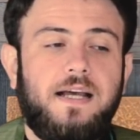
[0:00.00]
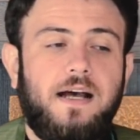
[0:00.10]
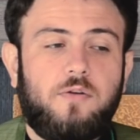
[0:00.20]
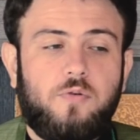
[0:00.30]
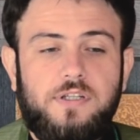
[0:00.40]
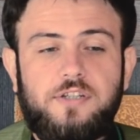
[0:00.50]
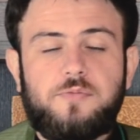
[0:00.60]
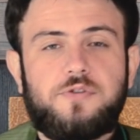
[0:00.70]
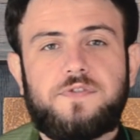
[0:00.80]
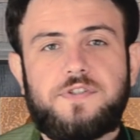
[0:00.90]
acolher o
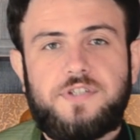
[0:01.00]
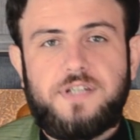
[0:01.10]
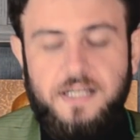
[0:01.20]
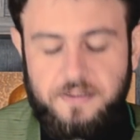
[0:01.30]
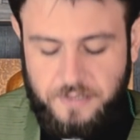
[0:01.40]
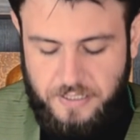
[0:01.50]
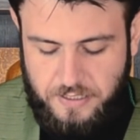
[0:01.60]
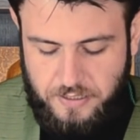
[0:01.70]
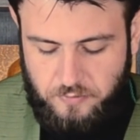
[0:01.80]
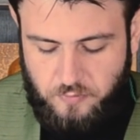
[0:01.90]
meu evangelho
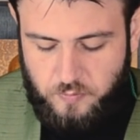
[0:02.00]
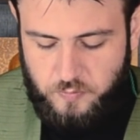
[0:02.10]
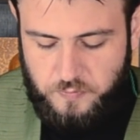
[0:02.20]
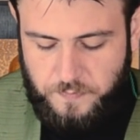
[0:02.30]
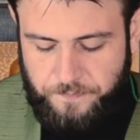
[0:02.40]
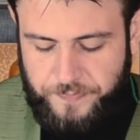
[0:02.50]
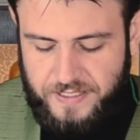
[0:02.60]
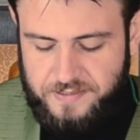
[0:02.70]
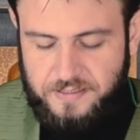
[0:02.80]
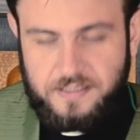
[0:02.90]
como
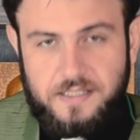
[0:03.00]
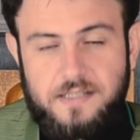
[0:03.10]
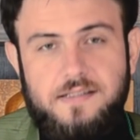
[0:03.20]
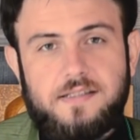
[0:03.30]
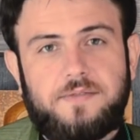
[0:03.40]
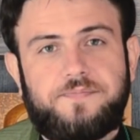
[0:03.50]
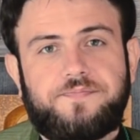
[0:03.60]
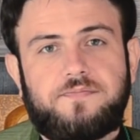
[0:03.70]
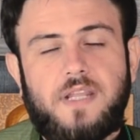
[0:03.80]
essa criança,